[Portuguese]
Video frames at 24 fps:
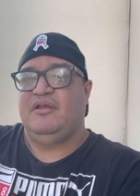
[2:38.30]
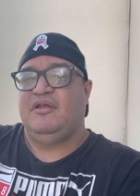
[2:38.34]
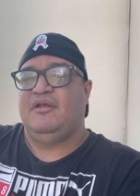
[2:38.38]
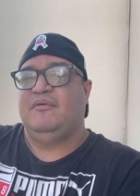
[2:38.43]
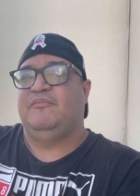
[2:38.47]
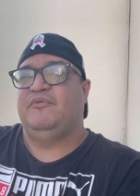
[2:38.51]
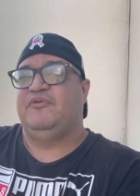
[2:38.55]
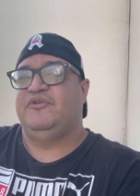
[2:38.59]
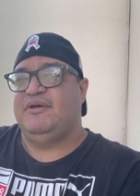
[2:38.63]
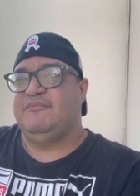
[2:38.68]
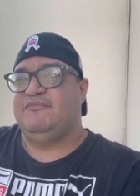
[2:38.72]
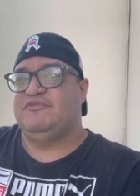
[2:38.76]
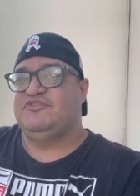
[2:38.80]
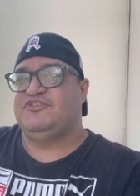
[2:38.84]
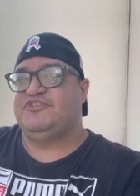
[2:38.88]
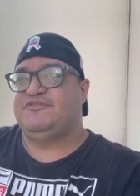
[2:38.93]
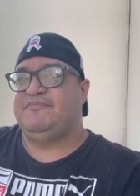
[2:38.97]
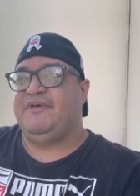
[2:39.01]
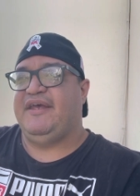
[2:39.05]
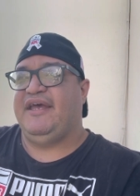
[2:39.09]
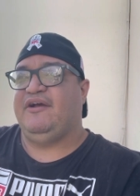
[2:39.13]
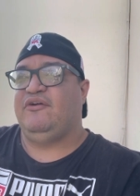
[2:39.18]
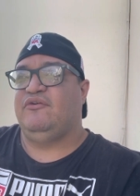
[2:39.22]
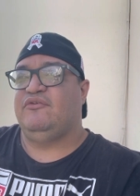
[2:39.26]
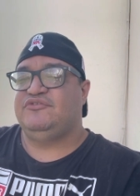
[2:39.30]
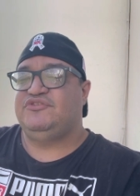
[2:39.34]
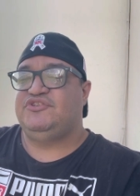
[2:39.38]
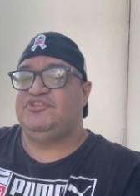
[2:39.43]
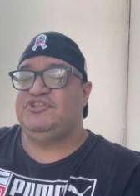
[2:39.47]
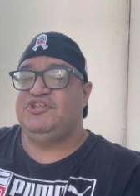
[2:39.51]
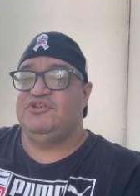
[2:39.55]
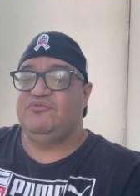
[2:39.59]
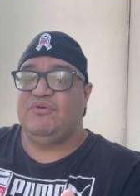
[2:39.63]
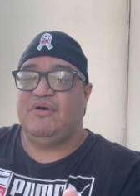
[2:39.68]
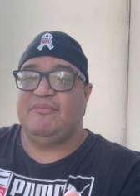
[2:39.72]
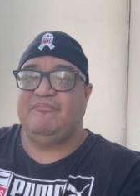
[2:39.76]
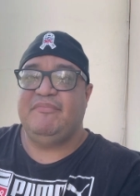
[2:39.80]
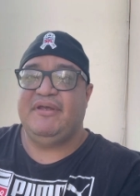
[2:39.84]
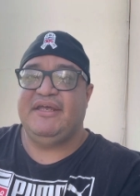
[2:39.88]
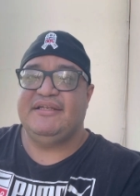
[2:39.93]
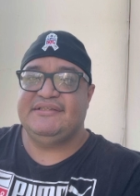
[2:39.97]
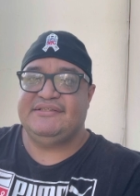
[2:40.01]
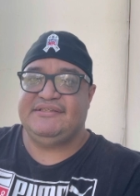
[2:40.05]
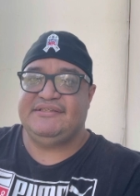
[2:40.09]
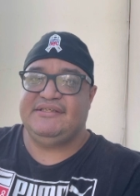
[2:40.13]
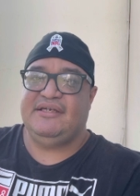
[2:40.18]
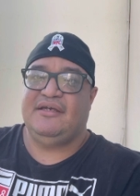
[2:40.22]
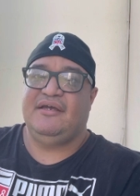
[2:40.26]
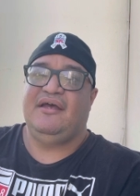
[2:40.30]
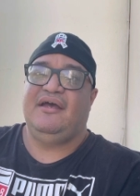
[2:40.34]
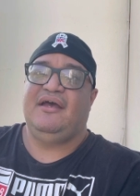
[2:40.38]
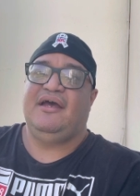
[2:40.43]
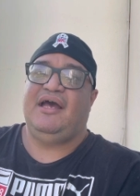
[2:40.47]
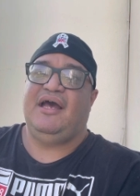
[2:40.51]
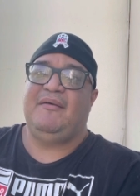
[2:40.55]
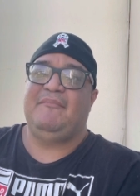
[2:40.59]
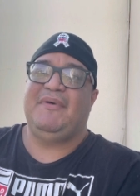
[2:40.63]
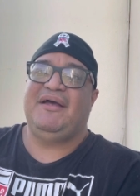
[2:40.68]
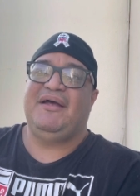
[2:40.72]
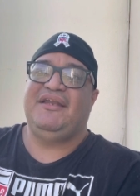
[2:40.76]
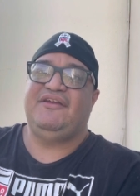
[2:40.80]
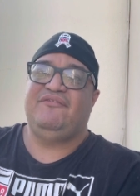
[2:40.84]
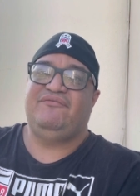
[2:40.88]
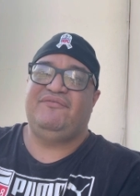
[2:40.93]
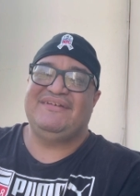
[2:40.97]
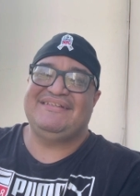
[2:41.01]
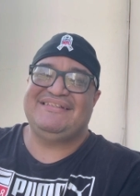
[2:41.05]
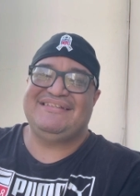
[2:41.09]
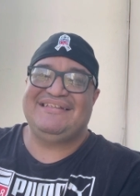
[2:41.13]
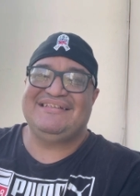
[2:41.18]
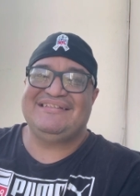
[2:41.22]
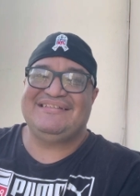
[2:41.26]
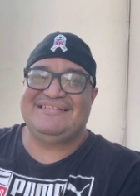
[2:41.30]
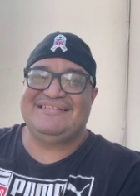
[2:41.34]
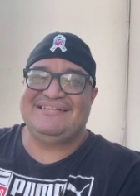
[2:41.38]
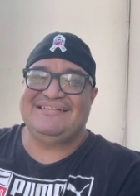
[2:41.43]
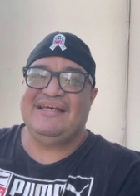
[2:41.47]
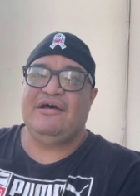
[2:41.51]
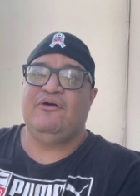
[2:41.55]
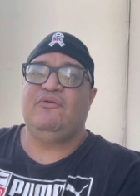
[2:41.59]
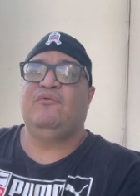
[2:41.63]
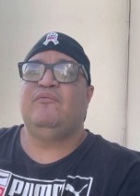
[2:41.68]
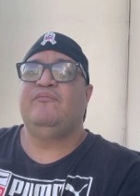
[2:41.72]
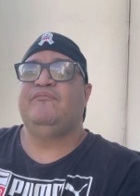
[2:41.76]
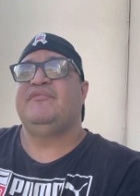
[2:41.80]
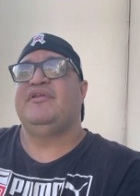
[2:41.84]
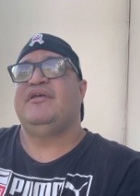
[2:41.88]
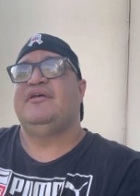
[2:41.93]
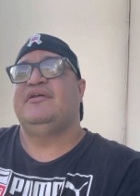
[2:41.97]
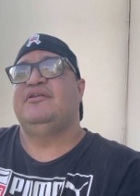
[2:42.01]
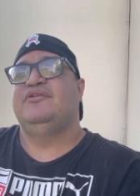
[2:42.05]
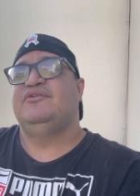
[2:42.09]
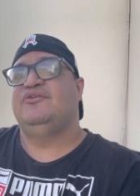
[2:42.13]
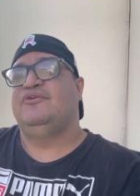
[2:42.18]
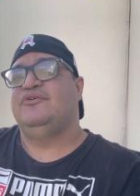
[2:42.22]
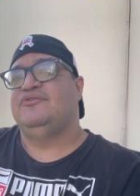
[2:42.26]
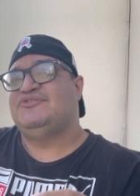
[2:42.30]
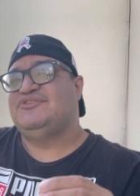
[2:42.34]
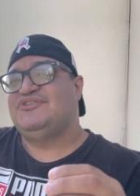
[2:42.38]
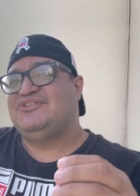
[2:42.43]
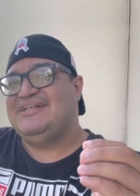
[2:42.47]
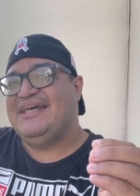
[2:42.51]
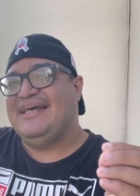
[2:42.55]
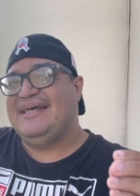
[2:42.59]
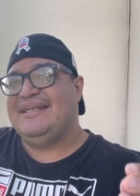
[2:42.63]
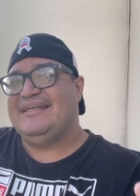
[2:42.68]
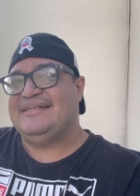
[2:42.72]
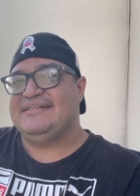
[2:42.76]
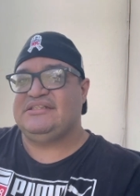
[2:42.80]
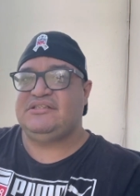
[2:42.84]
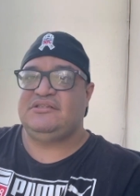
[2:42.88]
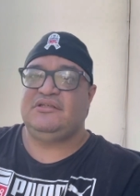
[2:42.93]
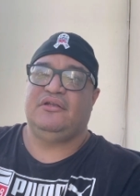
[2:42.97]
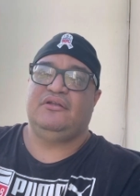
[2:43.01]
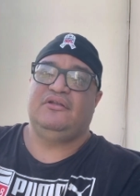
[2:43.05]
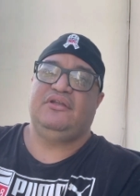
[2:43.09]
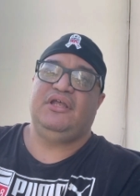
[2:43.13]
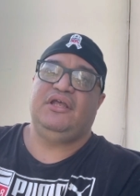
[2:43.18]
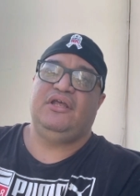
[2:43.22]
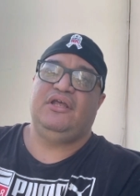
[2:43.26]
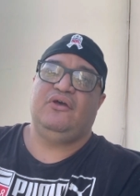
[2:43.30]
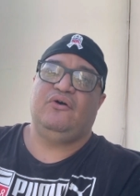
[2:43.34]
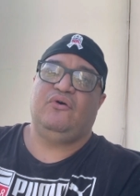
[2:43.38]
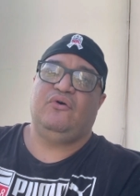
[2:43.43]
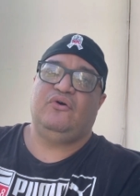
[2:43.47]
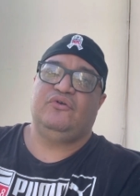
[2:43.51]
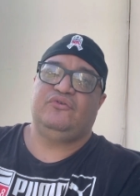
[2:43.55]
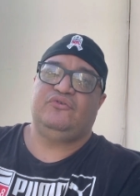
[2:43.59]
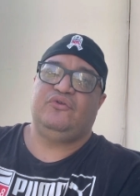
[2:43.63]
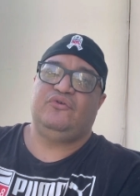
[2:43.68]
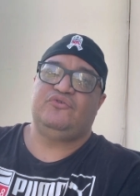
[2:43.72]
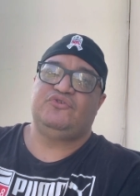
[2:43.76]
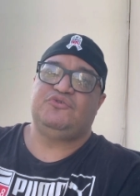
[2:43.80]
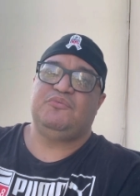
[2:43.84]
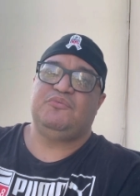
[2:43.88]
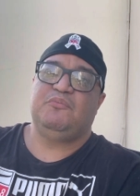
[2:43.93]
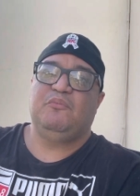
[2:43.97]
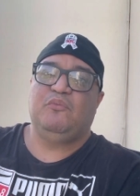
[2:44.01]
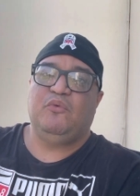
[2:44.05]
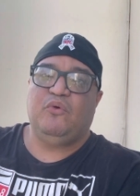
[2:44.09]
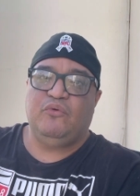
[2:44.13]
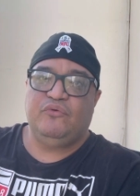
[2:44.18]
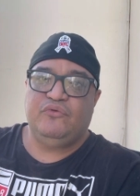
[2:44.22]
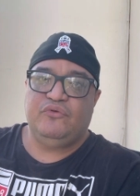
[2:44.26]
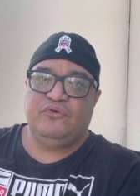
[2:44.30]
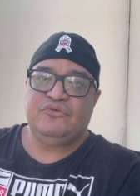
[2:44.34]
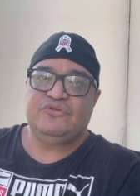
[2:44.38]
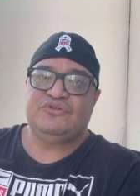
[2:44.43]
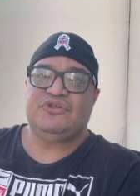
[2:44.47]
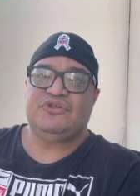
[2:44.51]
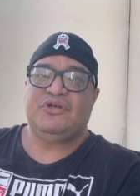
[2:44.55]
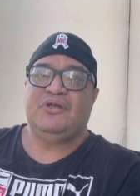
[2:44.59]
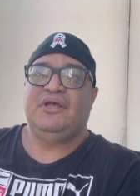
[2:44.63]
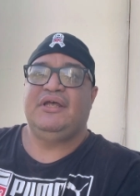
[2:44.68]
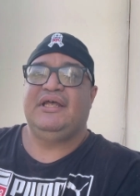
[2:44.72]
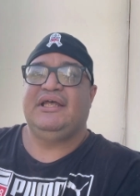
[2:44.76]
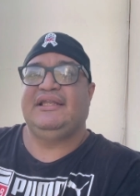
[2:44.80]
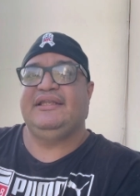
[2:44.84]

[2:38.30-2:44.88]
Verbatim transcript: Podemos ver continuamente a manifestação dos seres de outros mundos,